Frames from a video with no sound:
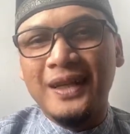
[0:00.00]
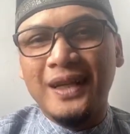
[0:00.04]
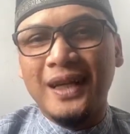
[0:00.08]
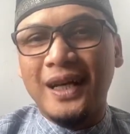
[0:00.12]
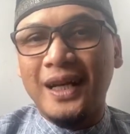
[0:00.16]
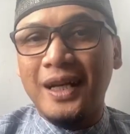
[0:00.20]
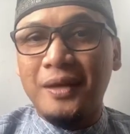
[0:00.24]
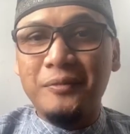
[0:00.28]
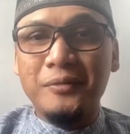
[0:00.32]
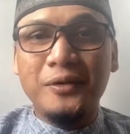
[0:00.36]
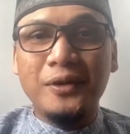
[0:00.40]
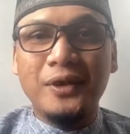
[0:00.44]

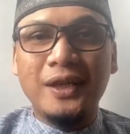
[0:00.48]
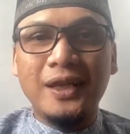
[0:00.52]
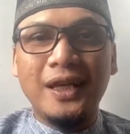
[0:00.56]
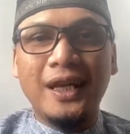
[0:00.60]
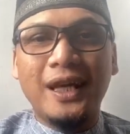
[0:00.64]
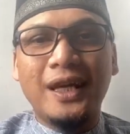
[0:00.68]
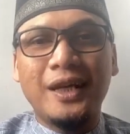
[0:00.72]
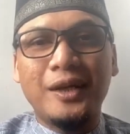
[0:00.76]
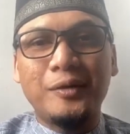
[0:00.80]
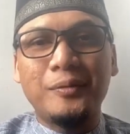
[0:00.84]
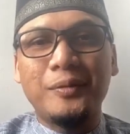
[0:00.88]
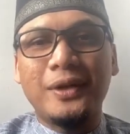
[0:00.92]

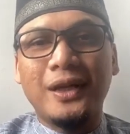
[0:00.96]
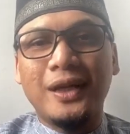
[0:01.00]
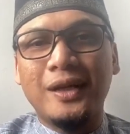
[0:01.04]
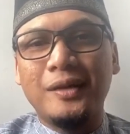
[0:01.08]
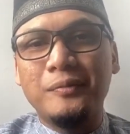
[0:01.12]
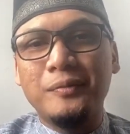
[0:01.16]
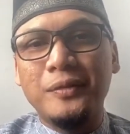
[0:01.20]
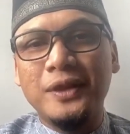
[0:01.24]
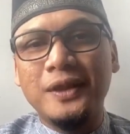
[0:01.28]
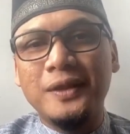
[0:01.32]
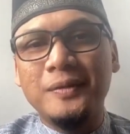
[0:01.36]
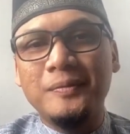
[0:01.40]

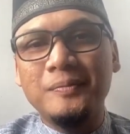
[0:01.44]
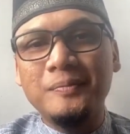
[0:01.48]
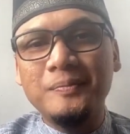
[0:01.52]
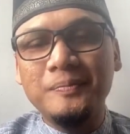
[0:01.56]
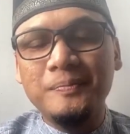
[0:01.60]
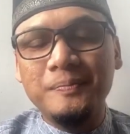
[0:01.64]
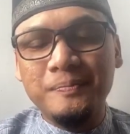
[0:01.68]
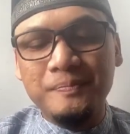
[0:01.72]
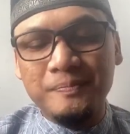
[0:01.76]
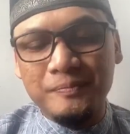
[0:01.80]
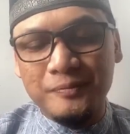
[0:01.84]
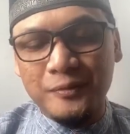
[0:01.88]
Alhamdulillahirrahmanirrahim
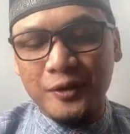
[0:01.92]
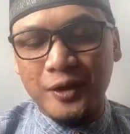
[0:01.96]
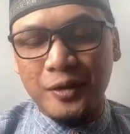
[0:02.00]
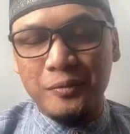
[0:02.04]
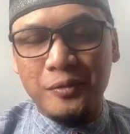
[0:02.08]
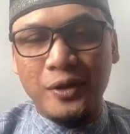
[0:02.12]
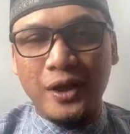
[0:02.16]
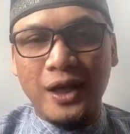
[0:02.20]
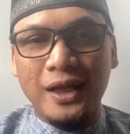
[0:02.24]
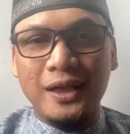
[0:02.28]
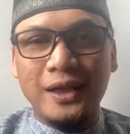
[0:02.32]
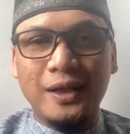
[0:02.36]

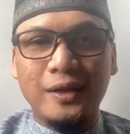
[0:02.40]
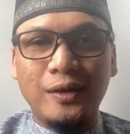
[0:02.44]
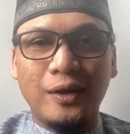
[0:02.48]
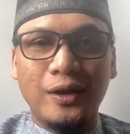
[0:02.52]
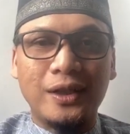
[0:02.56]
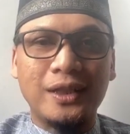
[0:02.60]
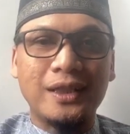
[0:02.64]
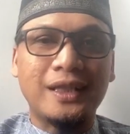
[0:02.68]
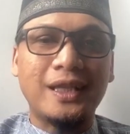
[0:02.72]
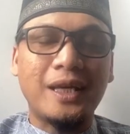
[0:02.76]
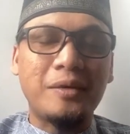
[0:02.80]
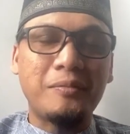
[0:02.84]
Mudah-mudahan likok
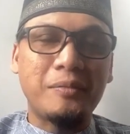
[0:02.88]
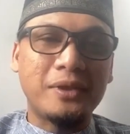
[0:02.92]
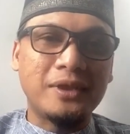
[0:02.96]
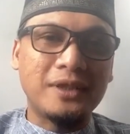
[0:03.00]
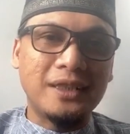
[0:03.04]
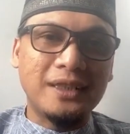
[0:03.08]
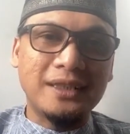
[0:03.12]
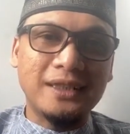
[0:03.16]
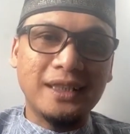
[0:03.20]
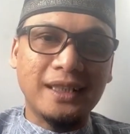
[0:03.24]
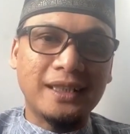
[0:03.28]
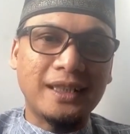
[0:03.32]
kita,
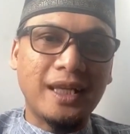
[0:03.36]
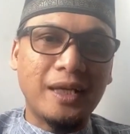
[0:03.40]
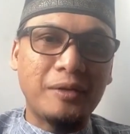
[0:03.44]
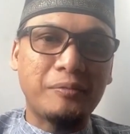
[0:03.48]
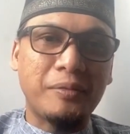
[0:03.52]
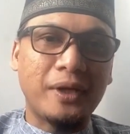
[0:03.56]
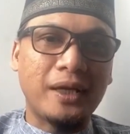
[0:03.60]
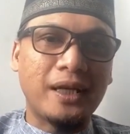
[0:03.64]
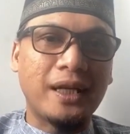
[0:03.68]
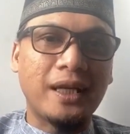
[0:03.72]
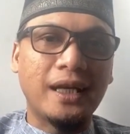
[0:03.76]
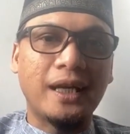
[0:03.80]
majelis kita
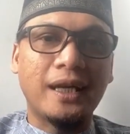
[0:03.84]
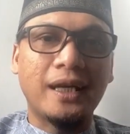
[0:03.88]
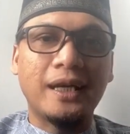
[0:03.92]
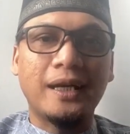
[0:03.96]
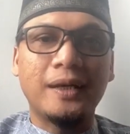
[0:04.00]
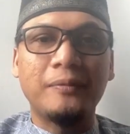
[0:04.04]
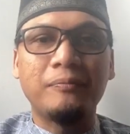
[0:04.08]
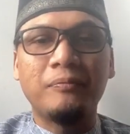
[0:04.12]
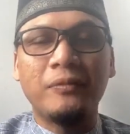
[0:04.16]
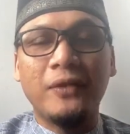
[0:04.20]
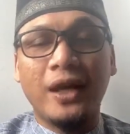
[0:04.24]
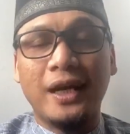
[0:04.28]

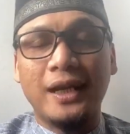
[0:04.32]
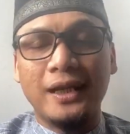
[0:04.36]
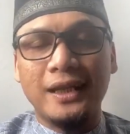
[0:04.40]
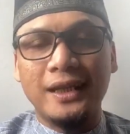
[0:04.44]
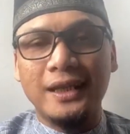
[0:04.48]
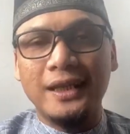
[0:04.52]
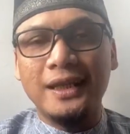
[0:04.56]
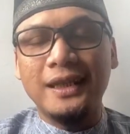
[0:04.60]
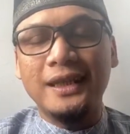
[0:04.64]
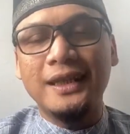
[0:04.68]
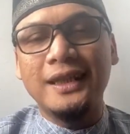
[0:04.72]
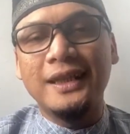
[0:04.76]
pada hari
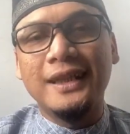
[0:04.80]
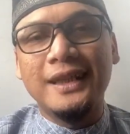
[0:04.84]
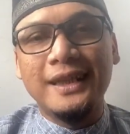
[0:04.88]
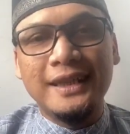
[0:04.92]
ini